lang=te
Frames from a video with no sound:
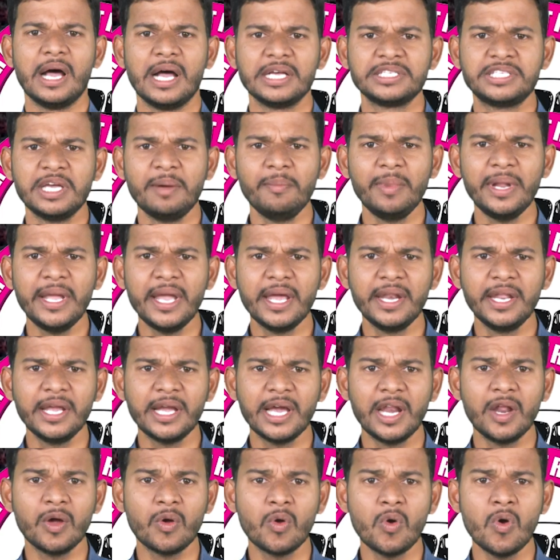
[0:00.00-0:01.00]
అసెంబ్లీ
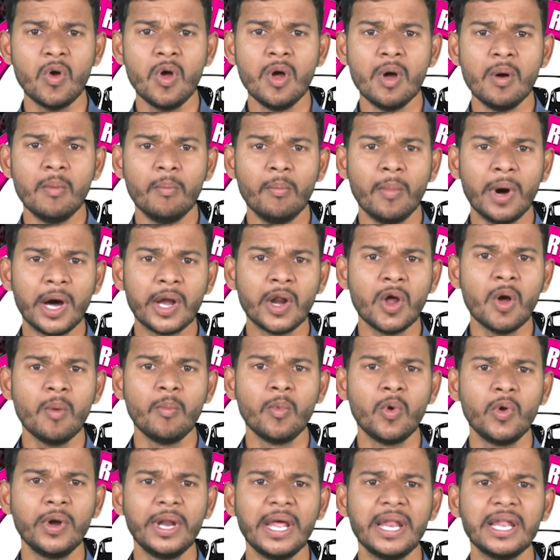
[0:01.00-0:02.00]
ఎన్నికలకు మరో
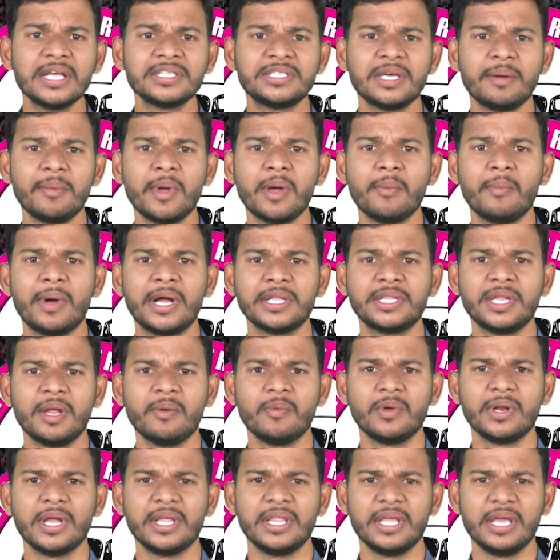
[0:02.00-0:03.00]
మూడు నెలల సమయం
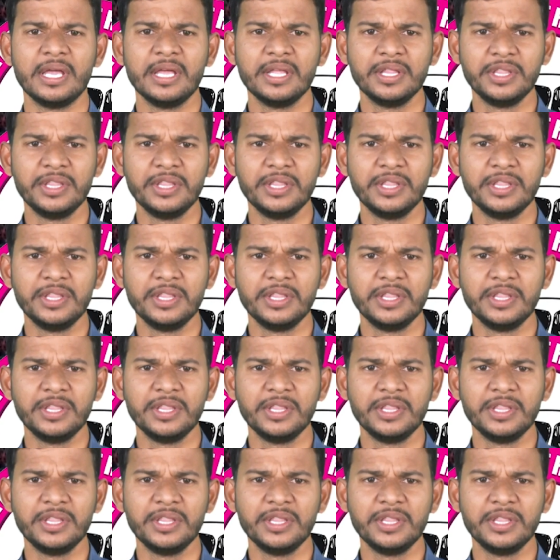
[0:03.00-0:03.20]
మాత్రమే ఉన్నది